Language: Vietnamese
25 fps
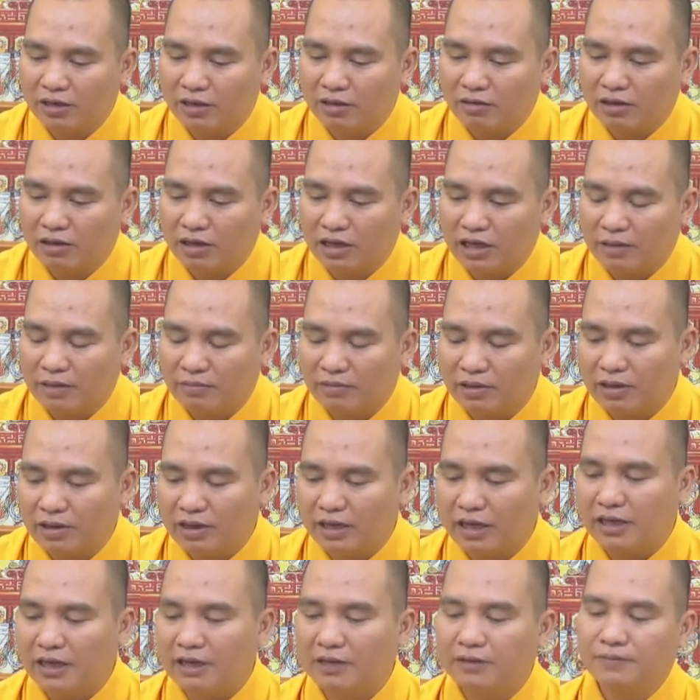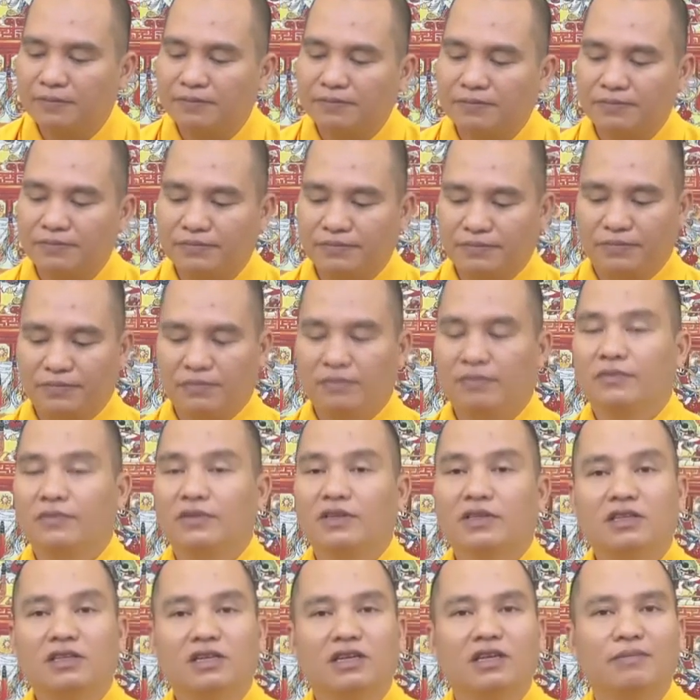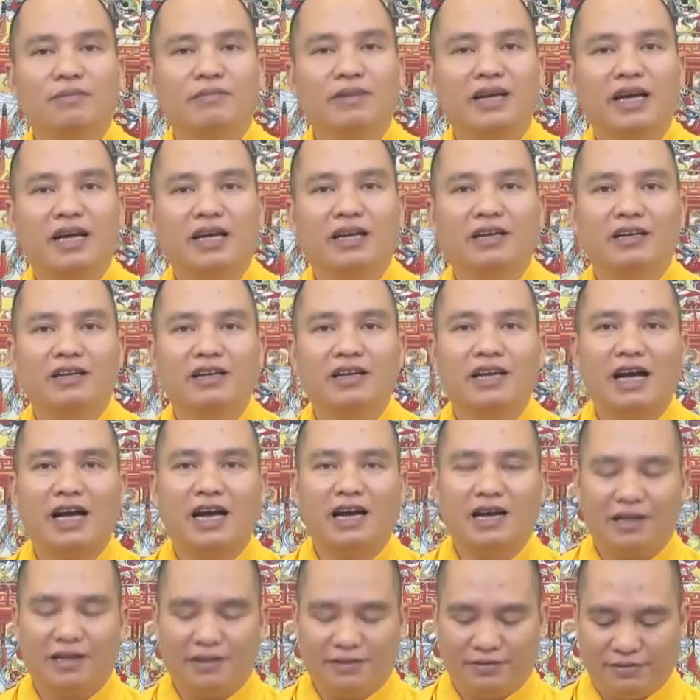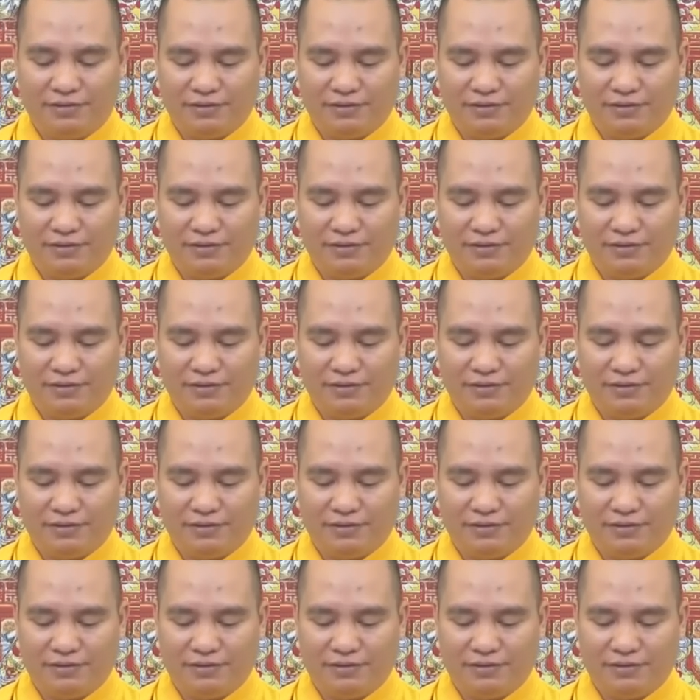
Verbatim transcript: con cảm ơn thầy trường hợp này rất nặng